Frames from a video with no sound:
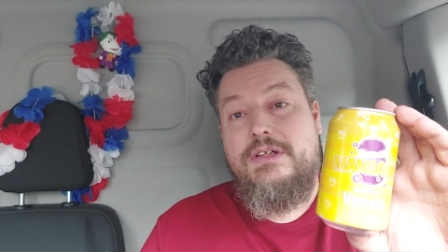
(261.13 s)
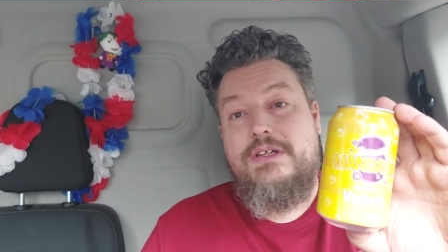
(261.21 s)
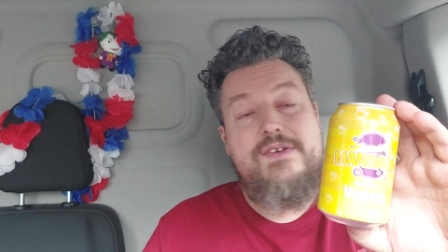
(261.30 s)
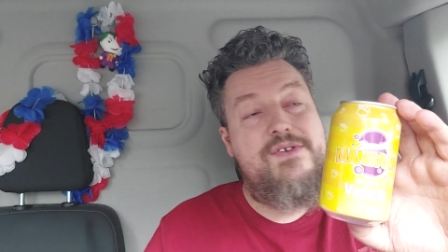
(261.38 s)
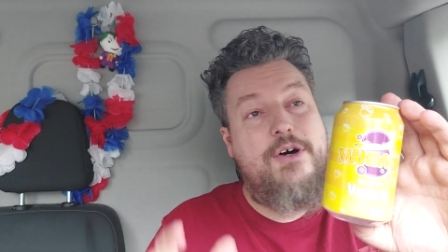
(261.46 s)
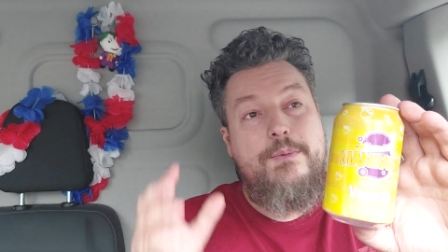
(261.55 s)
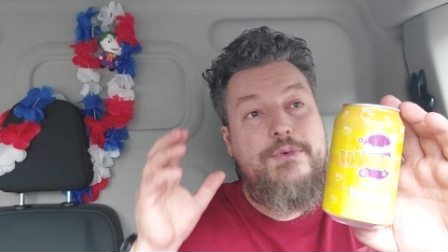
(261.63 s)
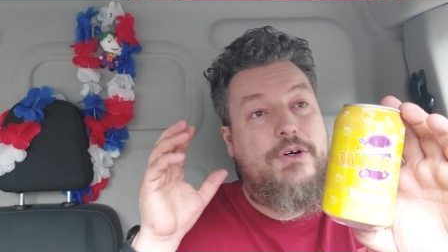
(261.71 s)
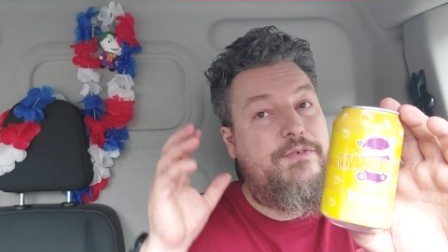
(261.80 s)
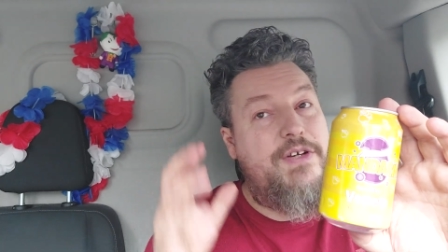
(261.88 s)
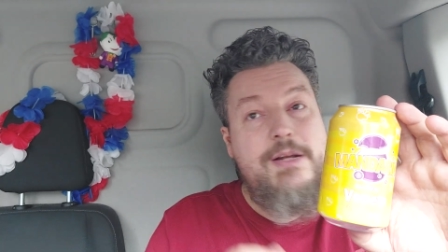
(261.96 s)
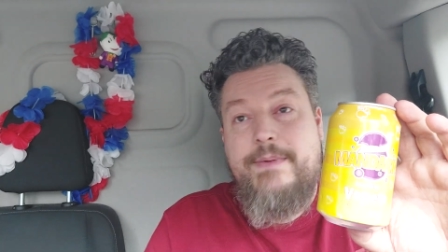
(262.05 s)
Es kommen noch
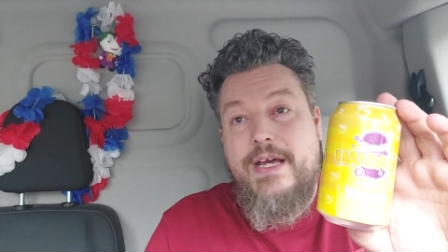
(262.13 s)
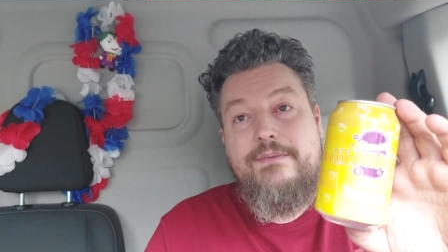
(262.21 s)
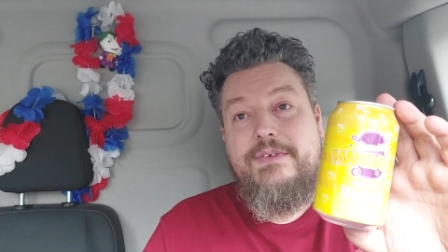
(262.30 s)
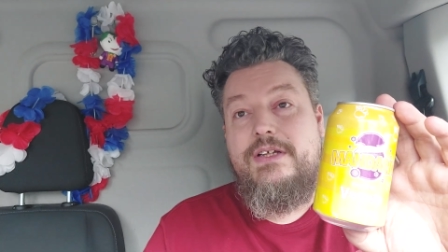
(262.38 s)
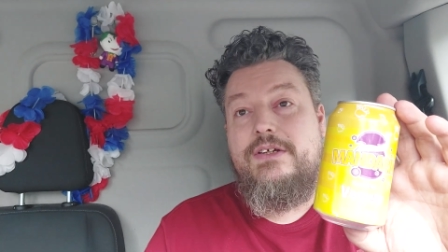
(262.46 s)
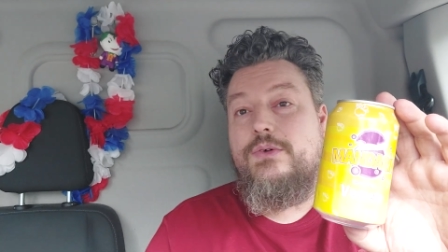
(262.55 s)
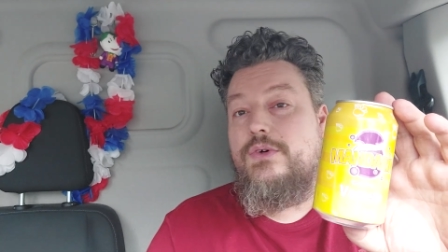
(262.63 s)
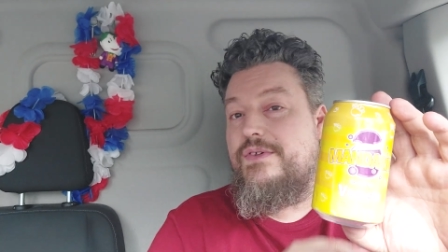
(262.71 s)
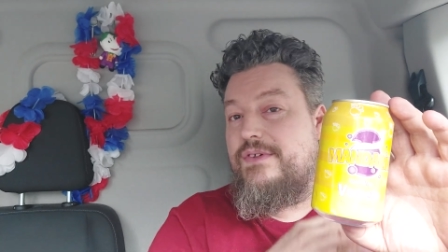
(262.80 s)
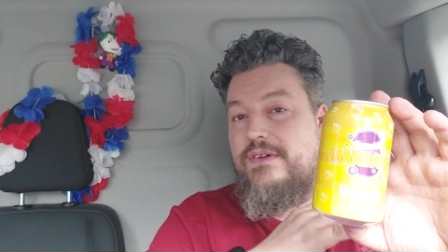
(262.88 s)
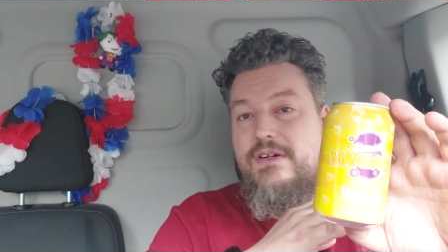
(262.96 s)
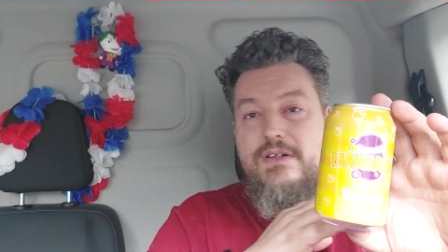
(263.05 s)
viel mehr
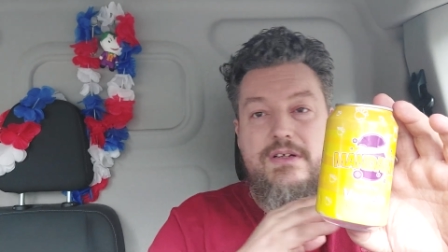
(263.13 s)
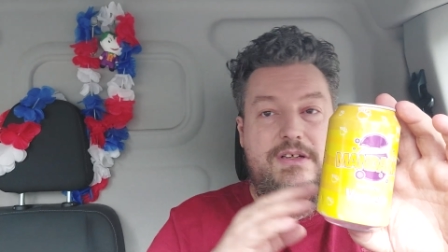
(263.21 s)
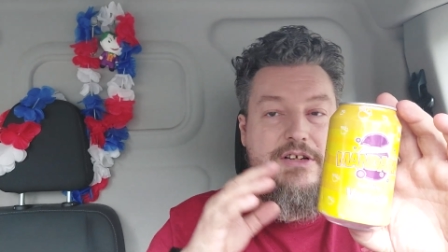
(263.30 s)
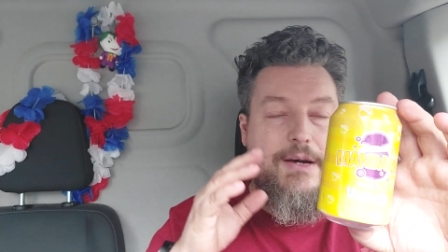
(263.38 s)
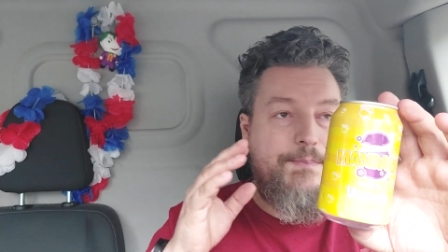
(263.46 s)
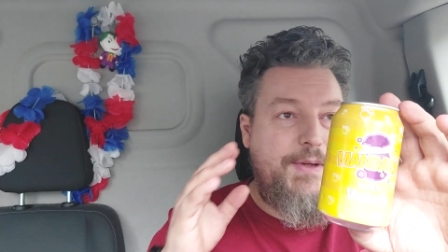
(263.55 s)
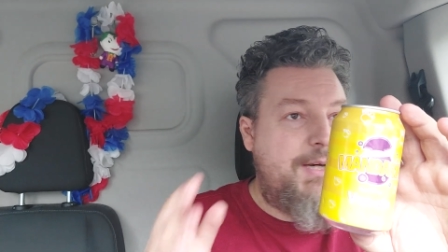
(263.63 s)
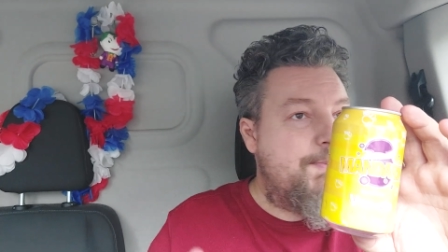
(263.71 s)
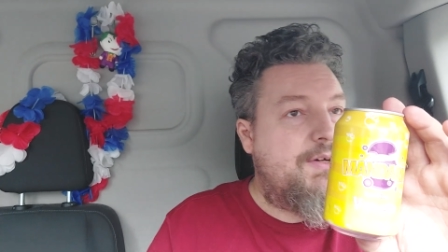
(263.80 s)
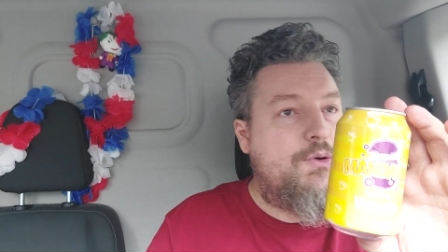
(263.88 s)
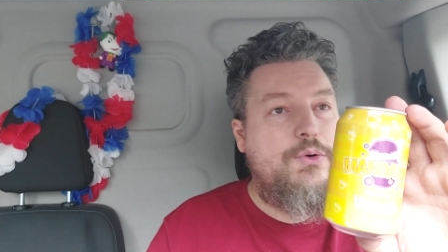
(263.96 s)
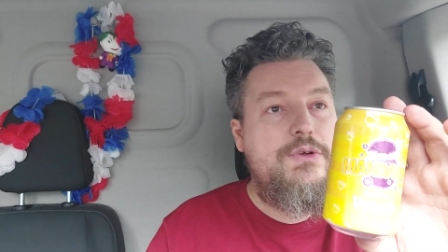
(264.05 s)
Videos. Äh, ich habe
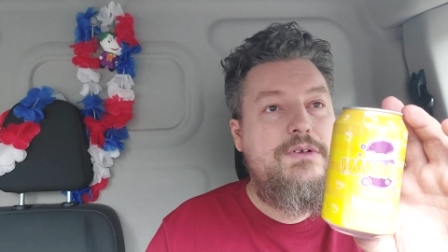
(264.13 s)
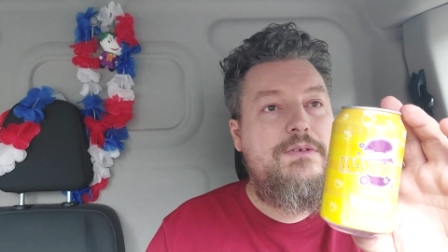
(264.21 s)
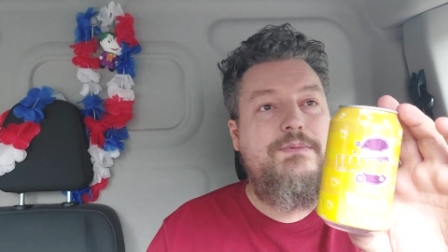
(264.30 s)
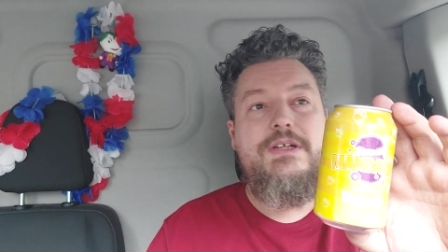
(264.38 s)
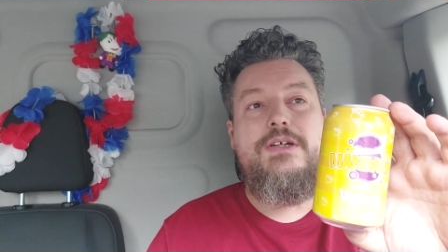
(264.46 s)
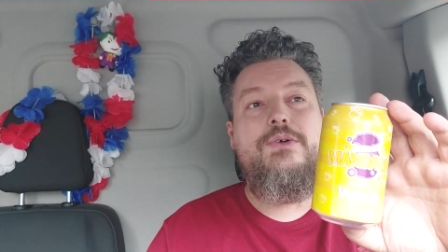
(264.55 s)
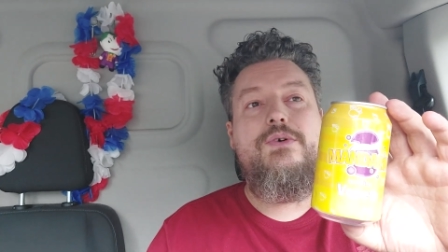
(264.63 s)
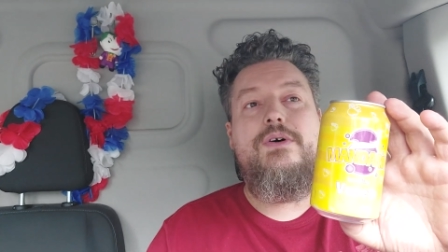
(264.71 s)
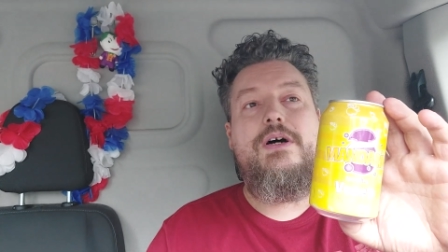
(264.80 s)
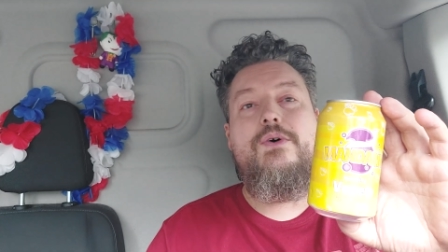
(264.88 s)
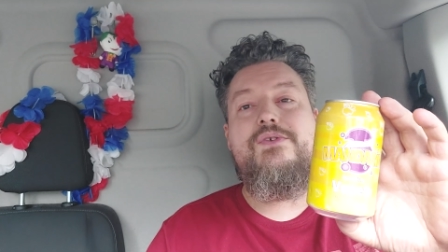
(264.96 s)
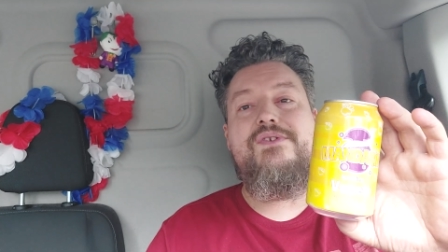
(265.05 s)
immer Grund, Video
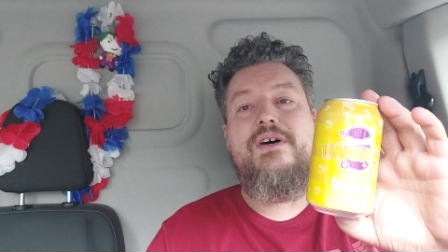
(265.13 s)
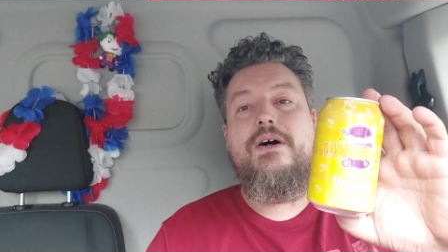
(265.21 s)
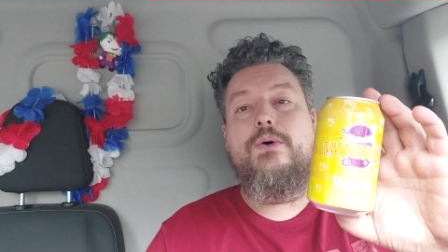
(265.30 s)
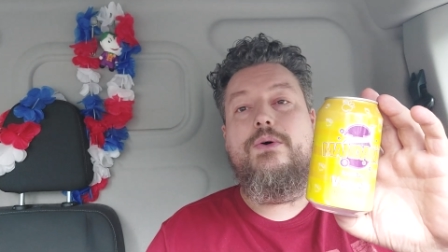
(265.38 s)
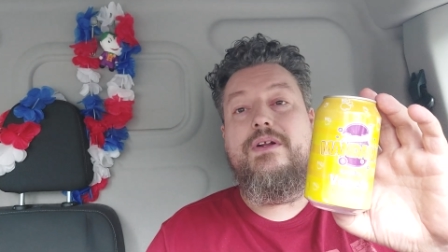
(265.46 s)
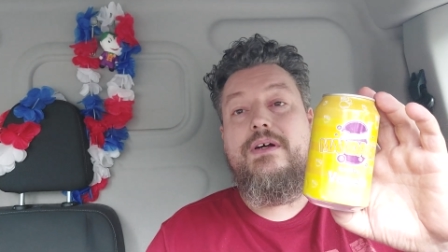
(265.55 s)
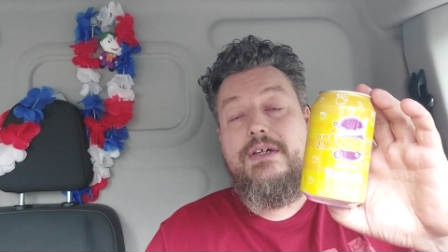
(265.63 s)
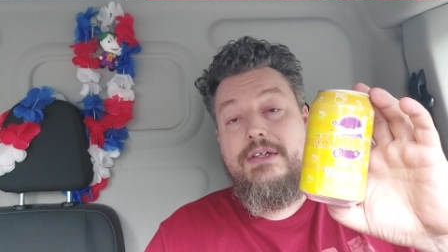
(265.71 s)
rauszuhauen.